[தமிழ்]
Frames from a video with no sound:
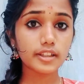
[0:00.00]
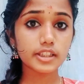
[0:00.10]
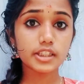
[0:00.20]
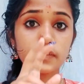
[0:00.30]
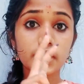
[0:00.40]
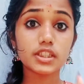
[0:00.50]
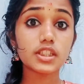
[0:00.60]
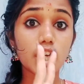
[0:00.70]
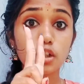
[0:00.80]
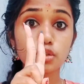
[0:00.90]
அதுக்கு
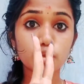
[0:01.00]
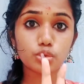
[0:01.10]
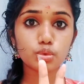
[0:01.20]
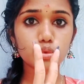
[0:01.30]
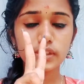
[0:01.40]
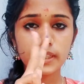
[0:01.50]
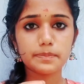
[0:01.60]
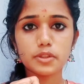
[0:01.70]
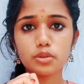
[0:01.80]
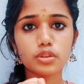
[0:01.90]
வந்து நான் டூ
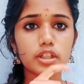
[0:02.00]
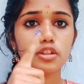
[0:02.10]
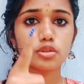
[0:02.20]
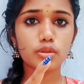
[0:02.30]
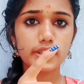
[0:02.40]
டிப்ஸ் உங்களுக்கு